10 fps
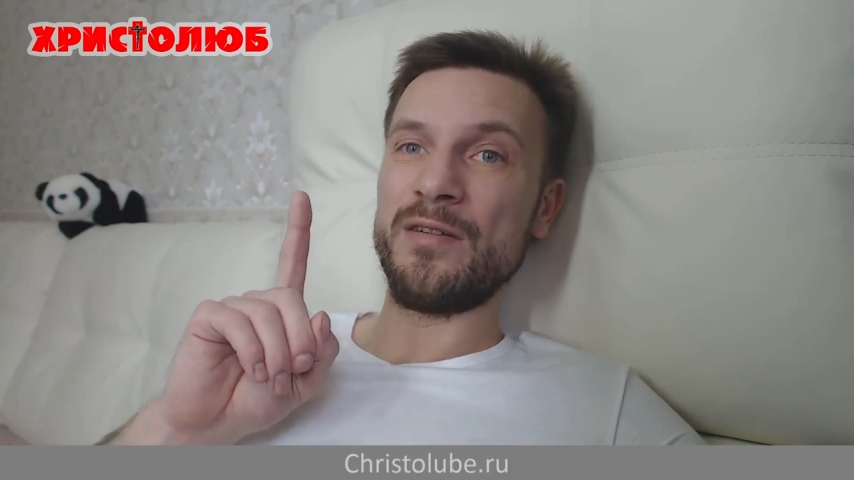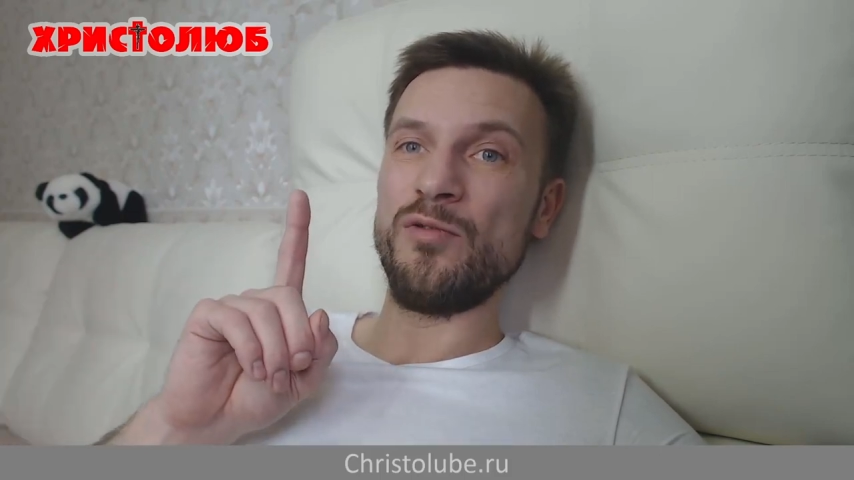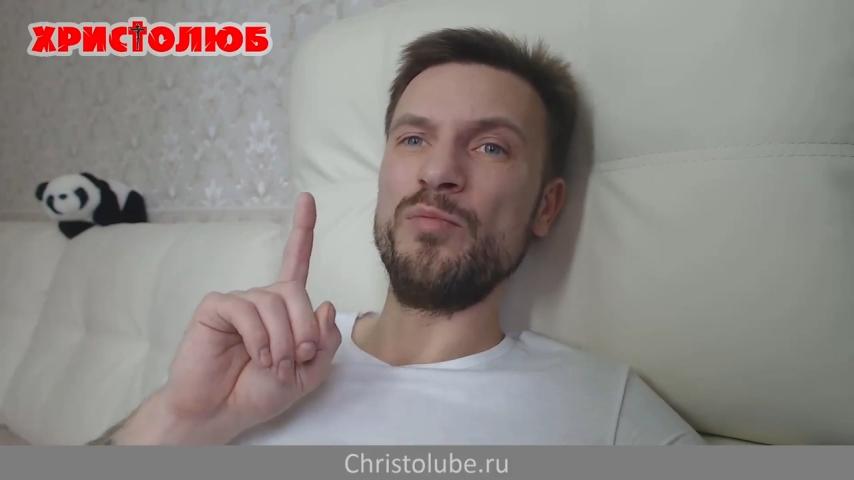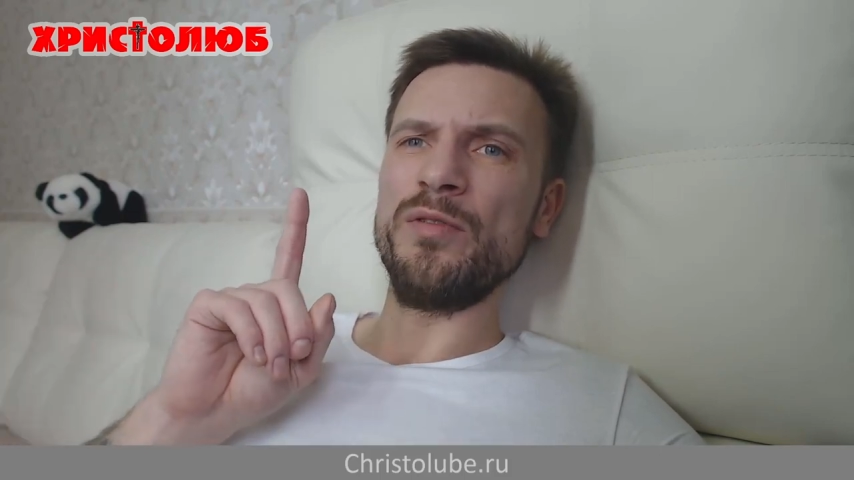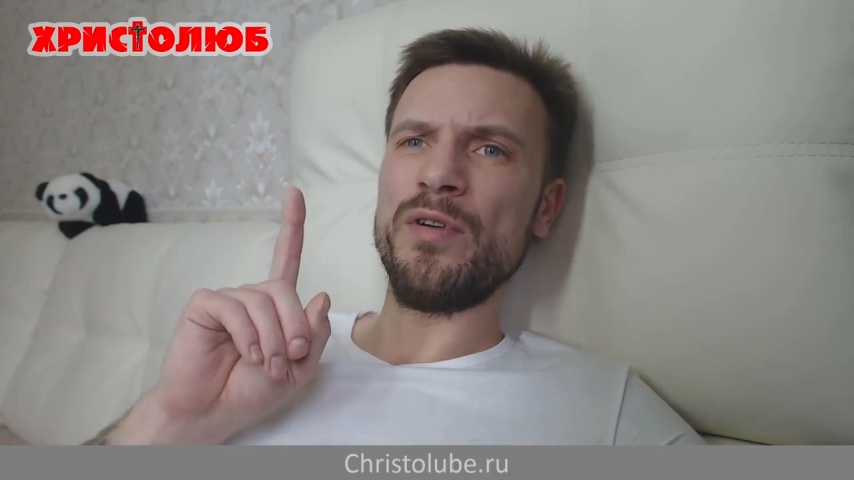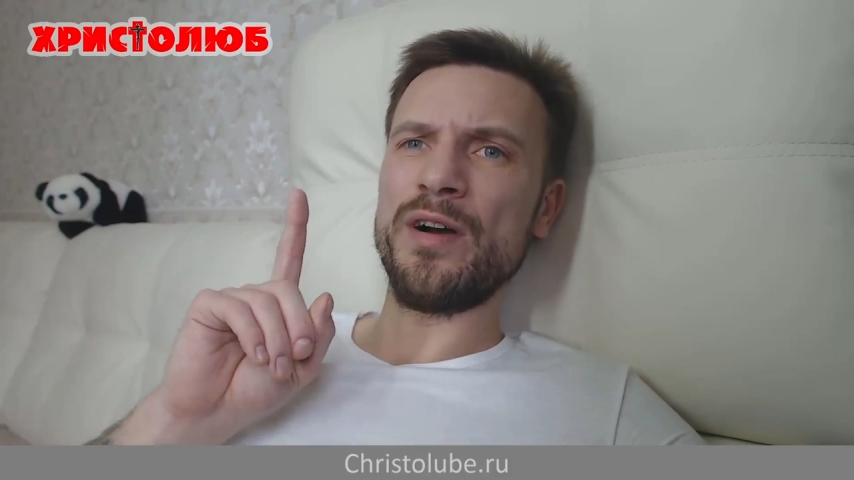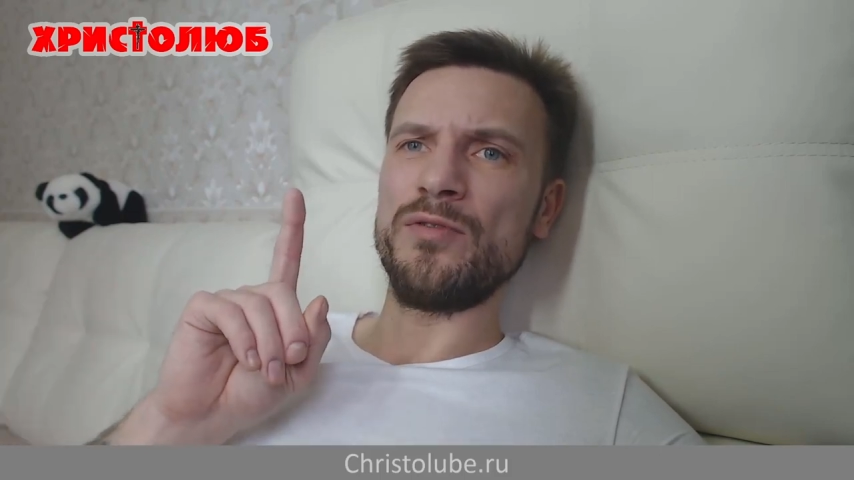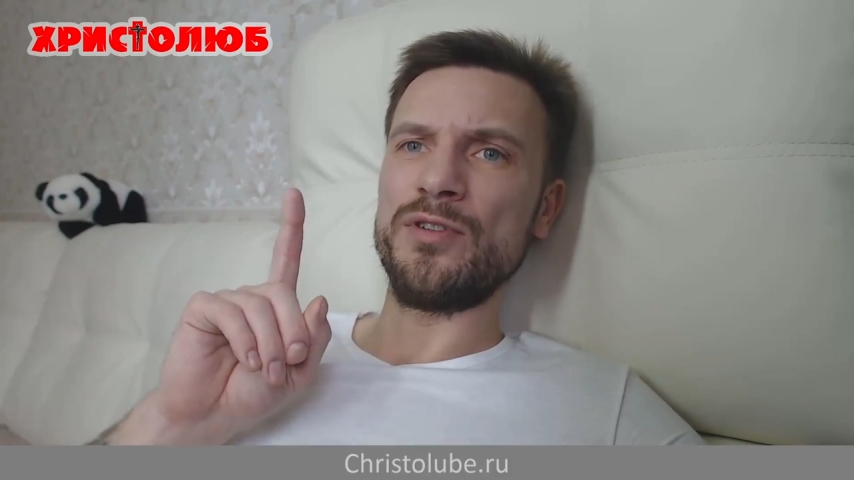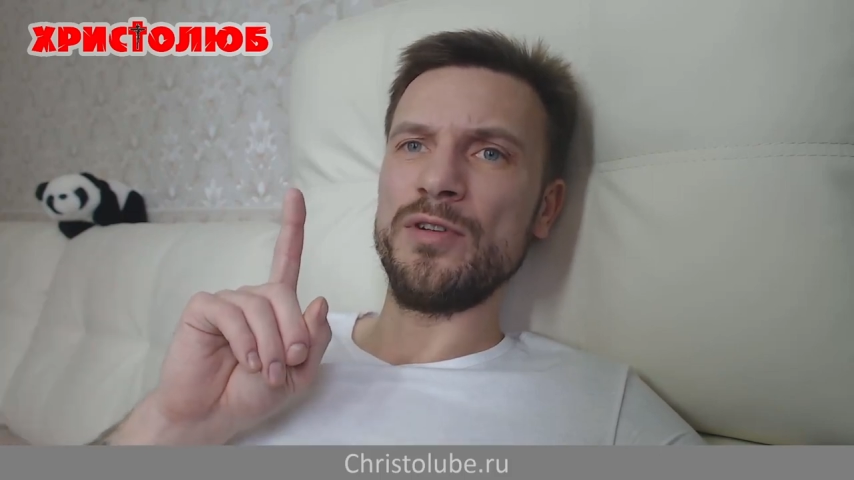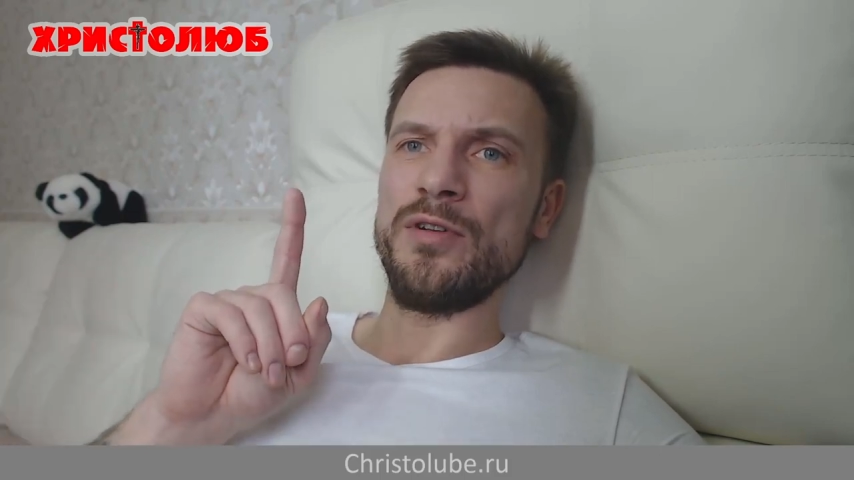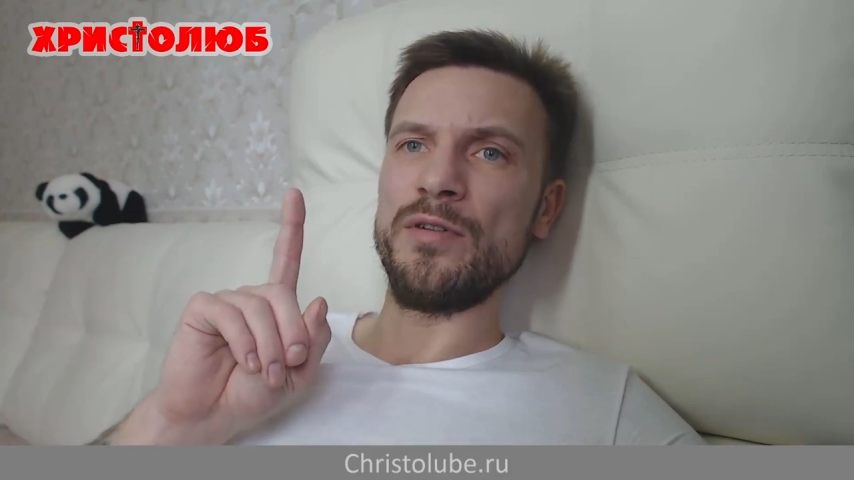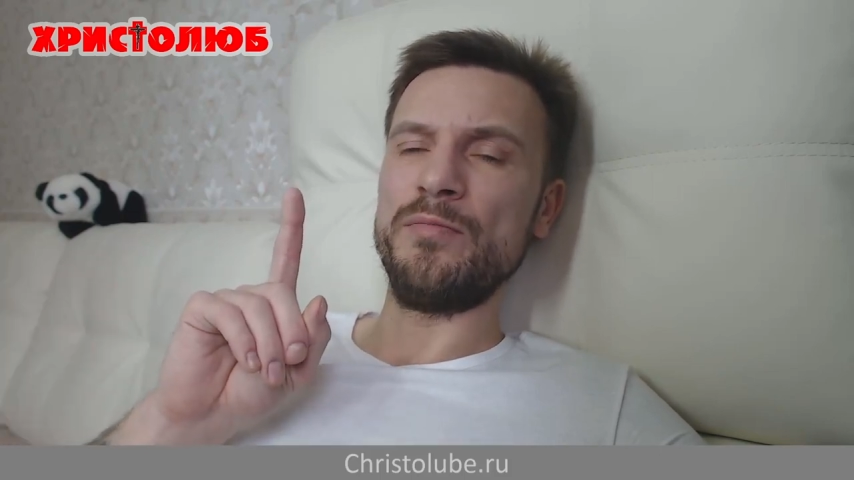убивающий.